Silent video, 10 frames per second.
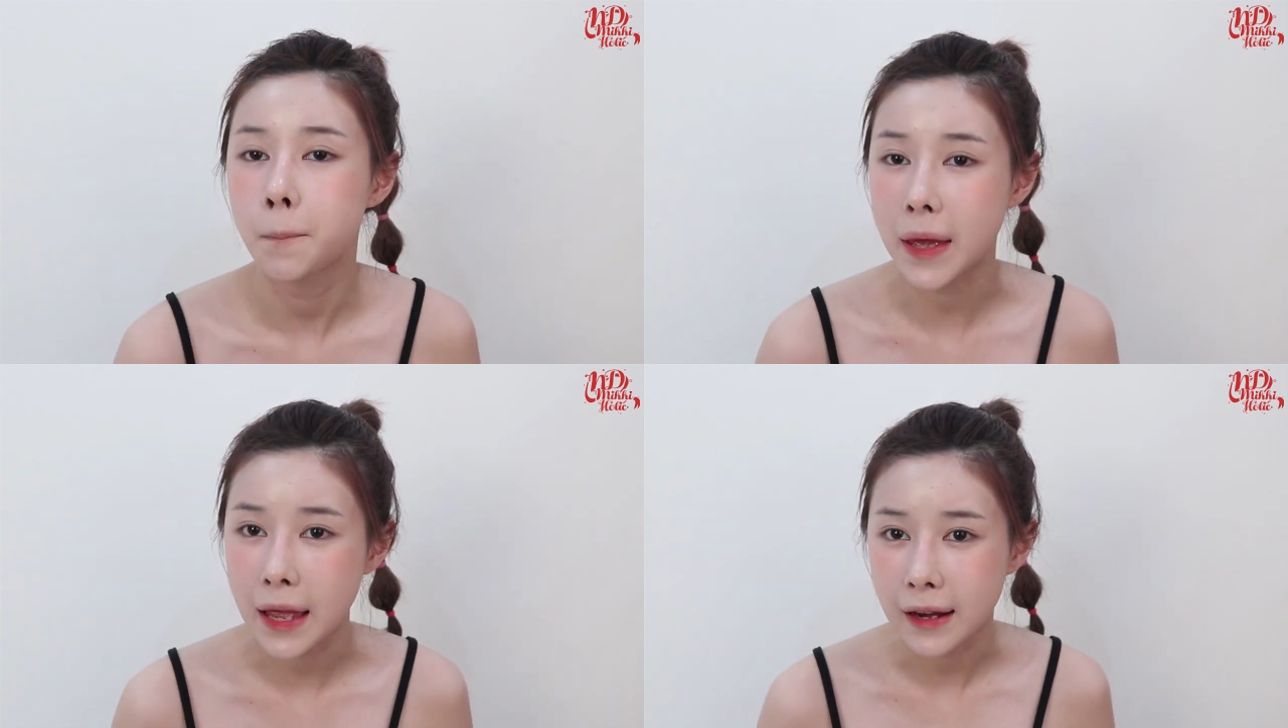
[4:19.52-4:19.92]

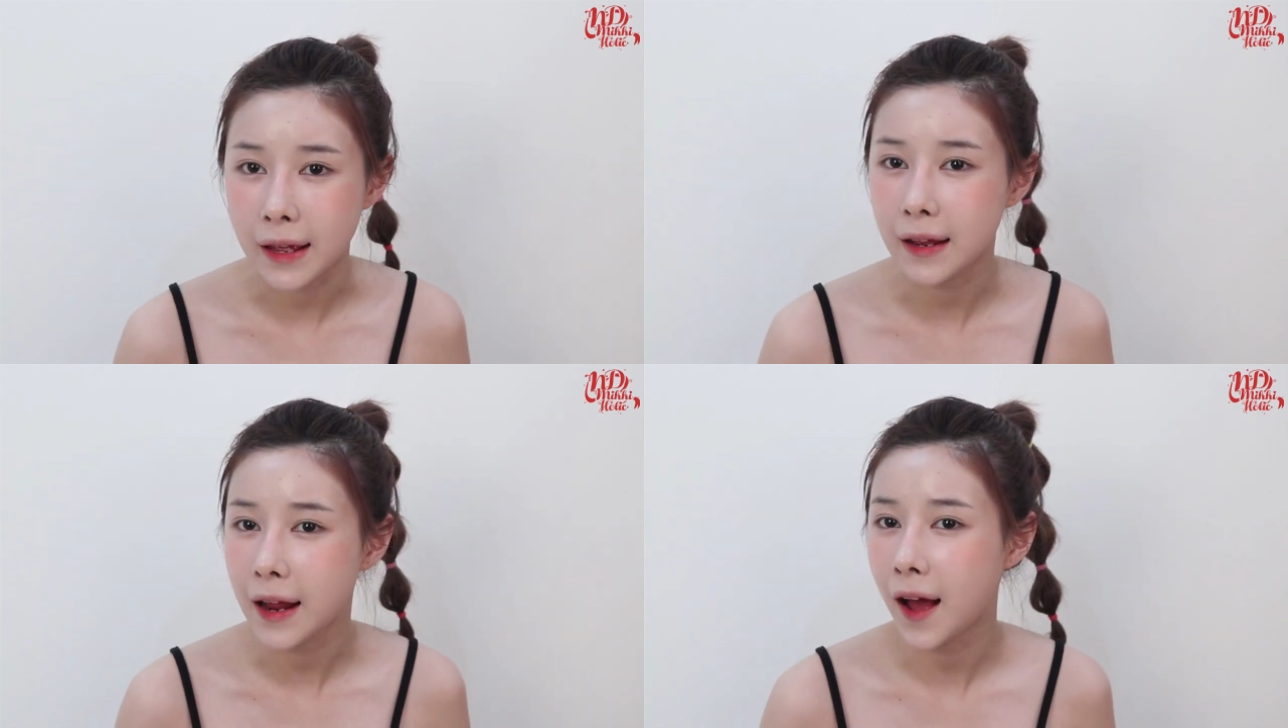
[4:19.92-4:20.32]
ปี
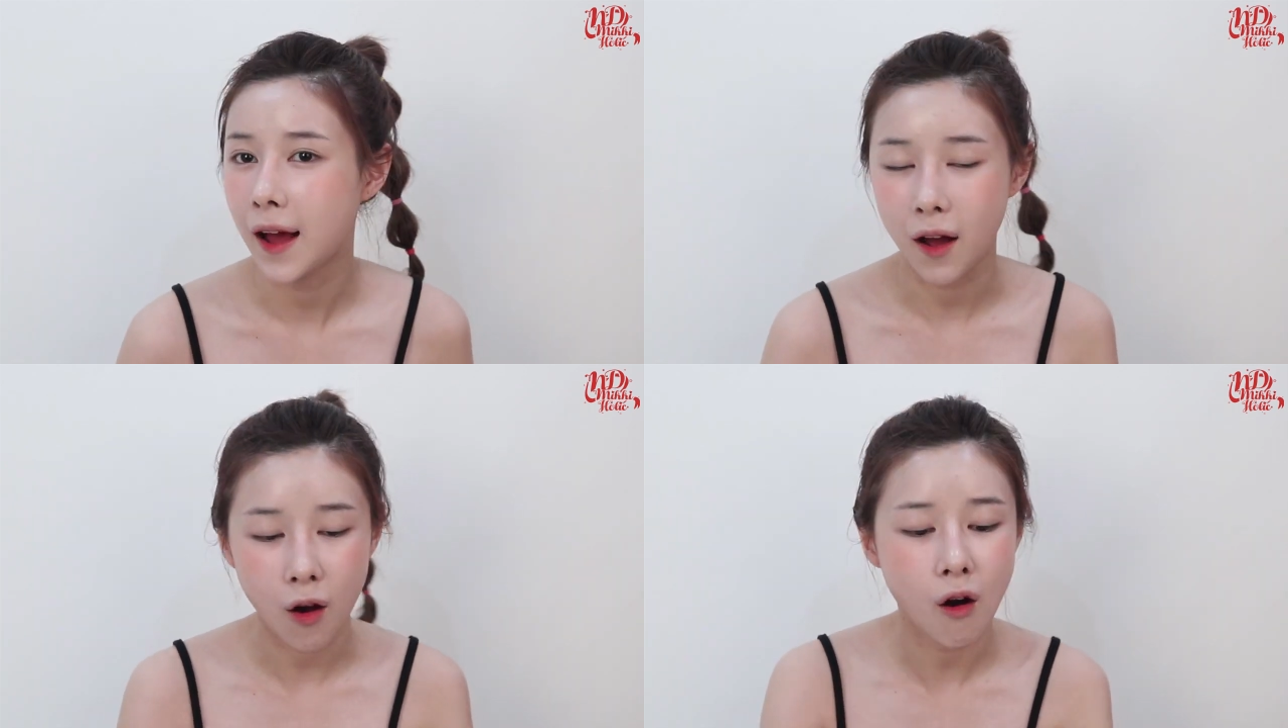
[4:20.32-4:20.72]
นี้นะ
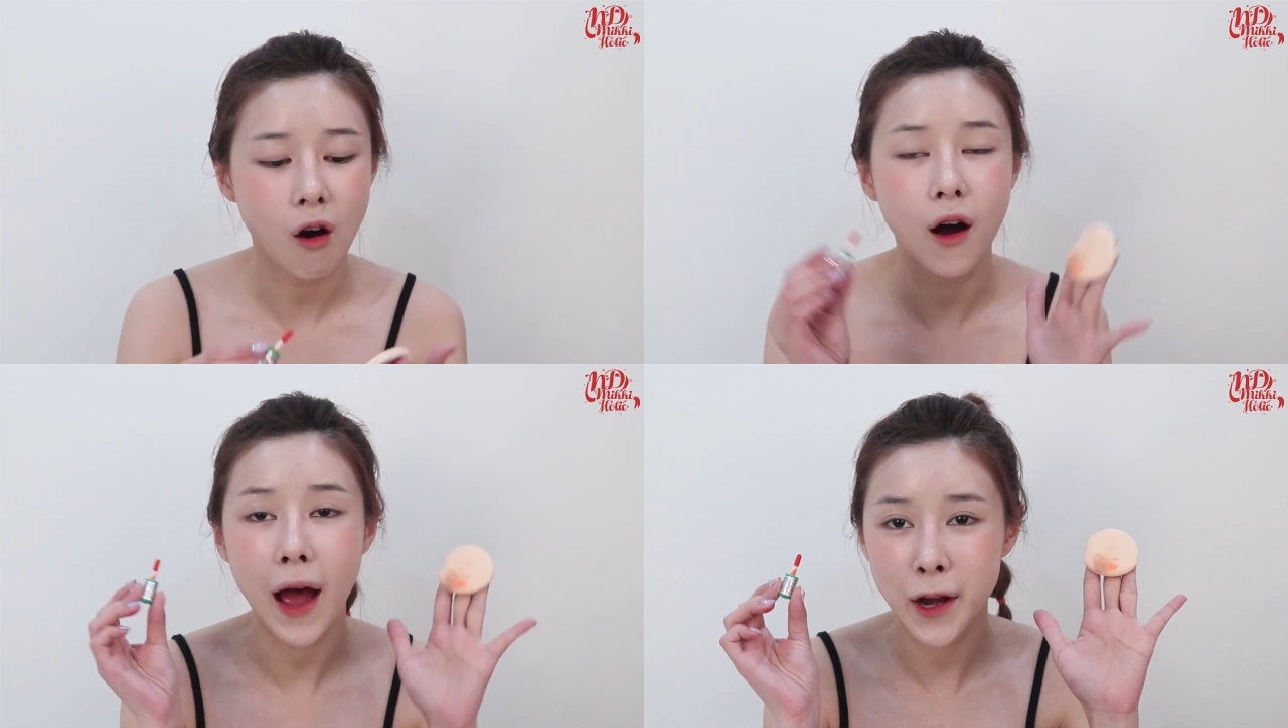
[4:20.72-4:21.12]
คะข
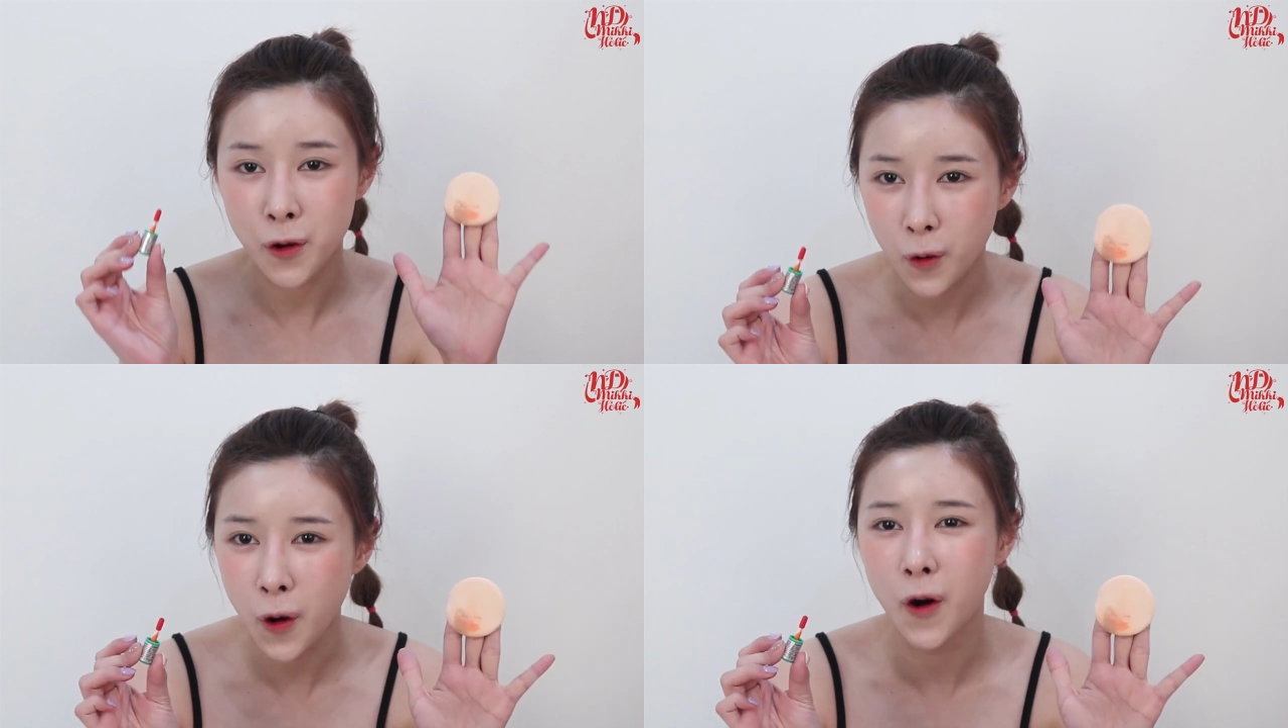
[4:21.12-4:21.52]
อให้
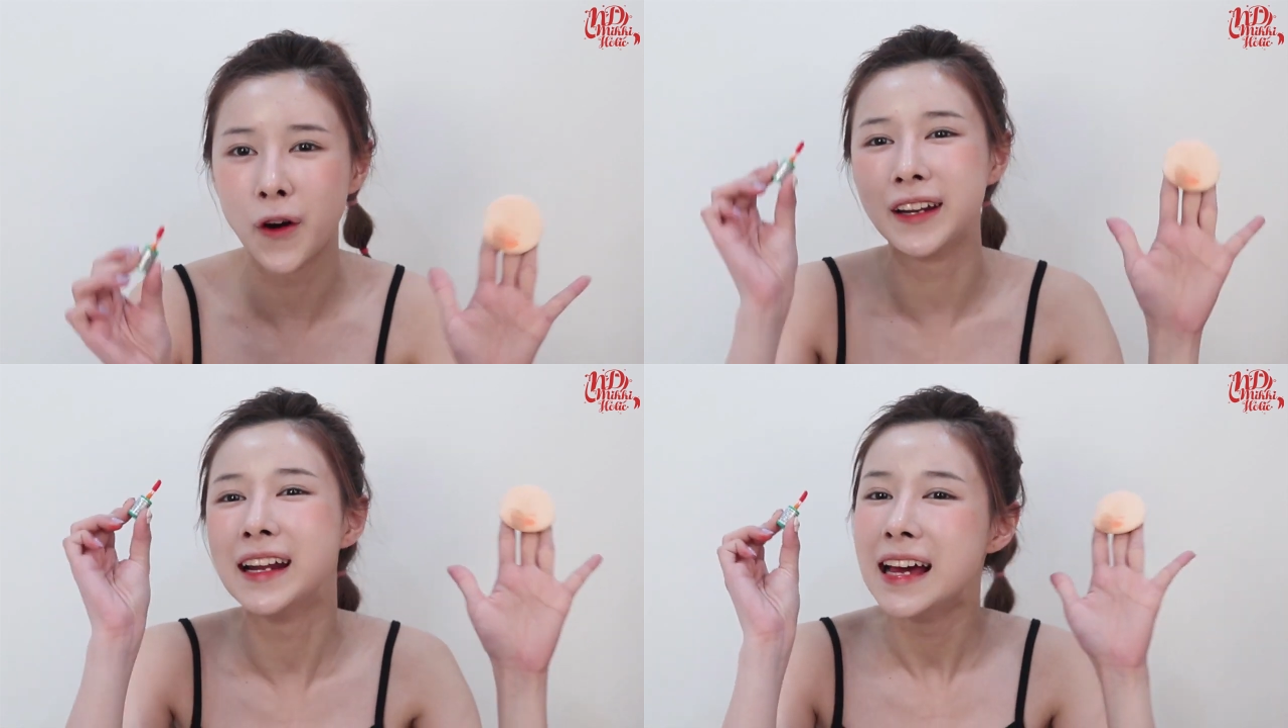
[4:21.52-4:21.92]
ทุกค
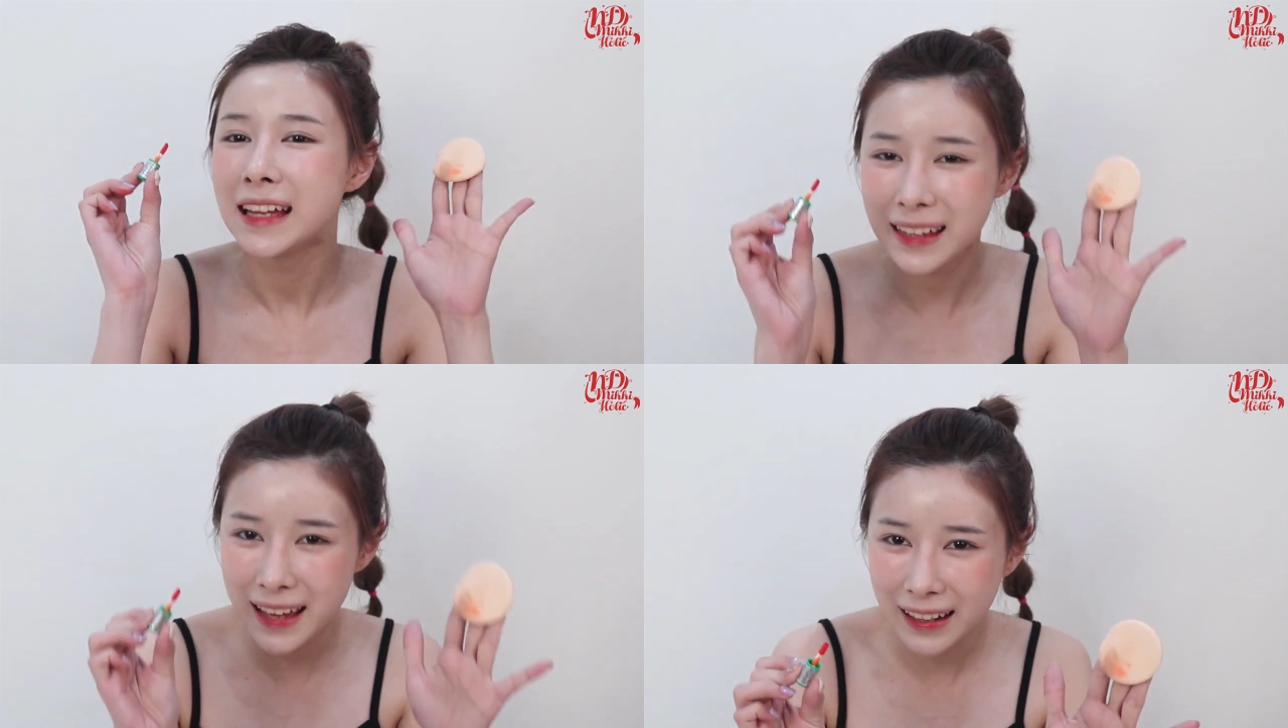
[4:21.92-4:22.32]
น
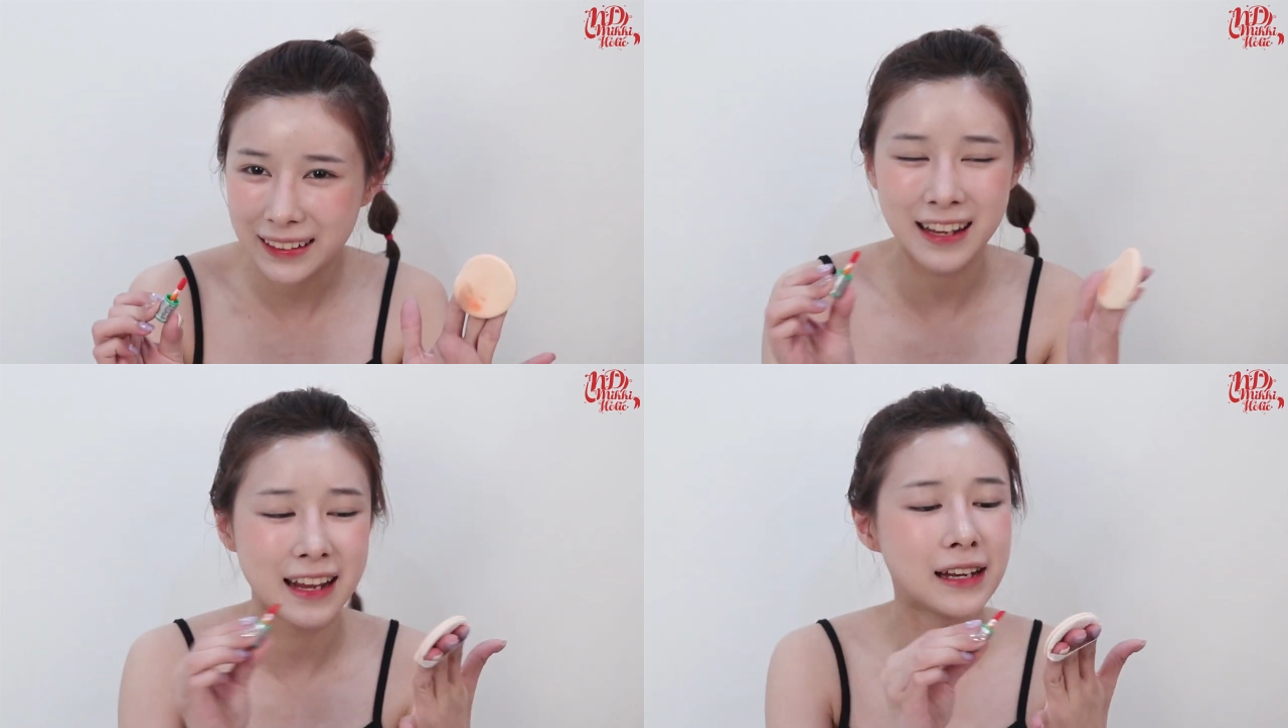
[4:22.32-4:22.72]
เกี่ย
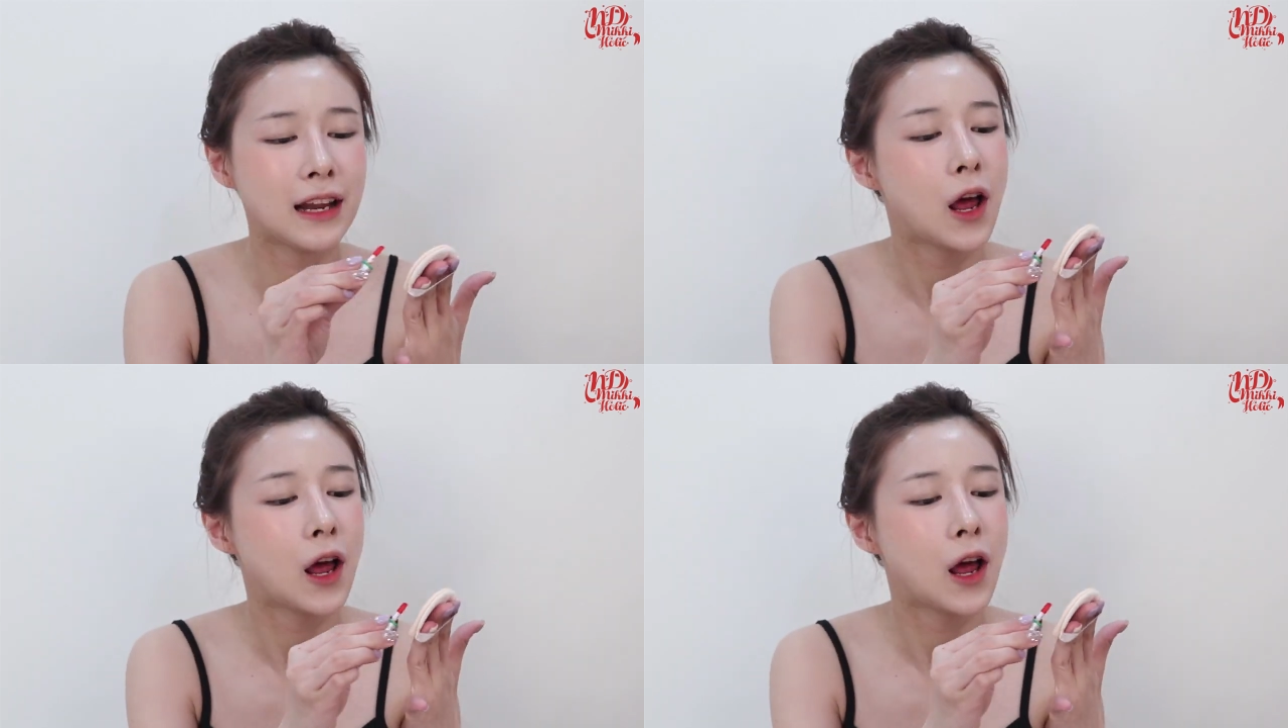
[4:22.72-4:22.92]
ทิ้น